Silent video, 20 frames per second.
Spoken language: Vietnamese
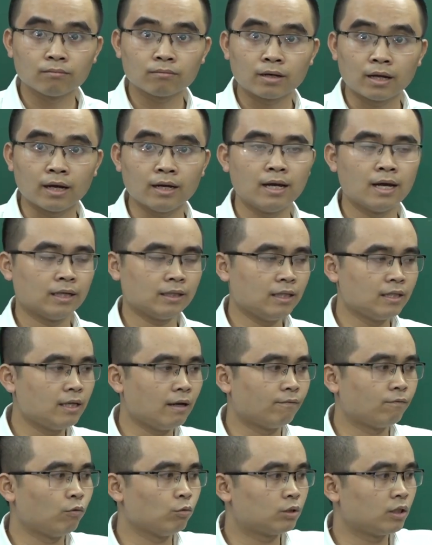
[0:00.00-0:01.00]
Đấy, thì
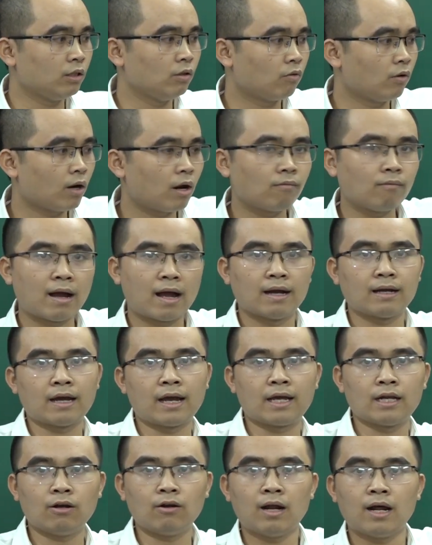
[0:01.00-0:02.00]
nhiệm vụ chính của con ong hàng
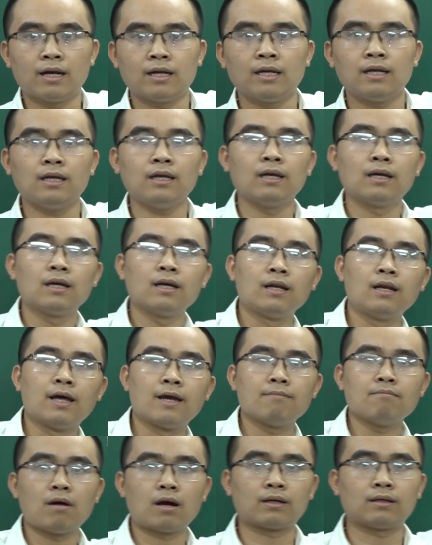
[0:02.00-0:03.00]
ngày đó là đi
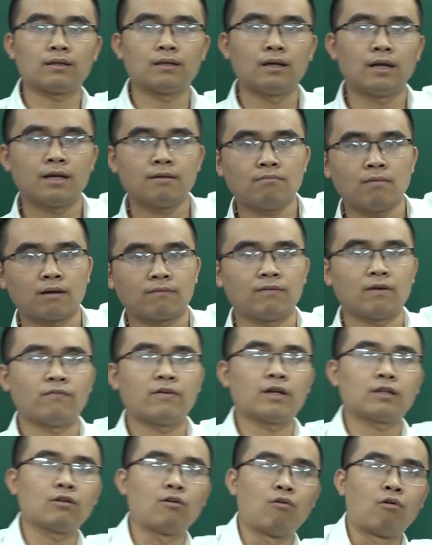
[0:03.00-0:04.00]
lấy mật, lấy mật và
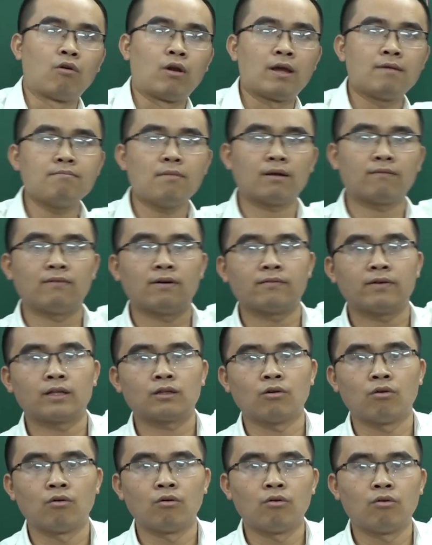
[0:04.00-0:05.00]
về tổ, lấy mật và về
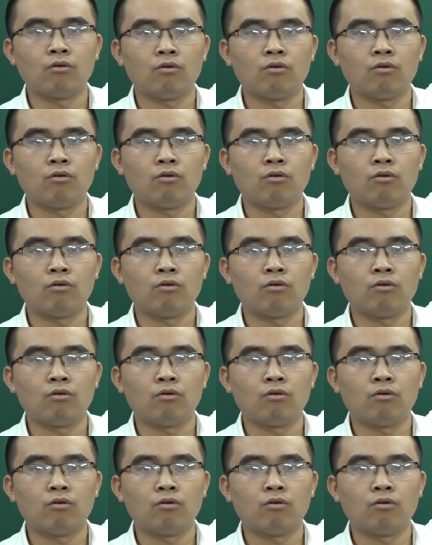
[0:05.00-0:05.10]
tổ.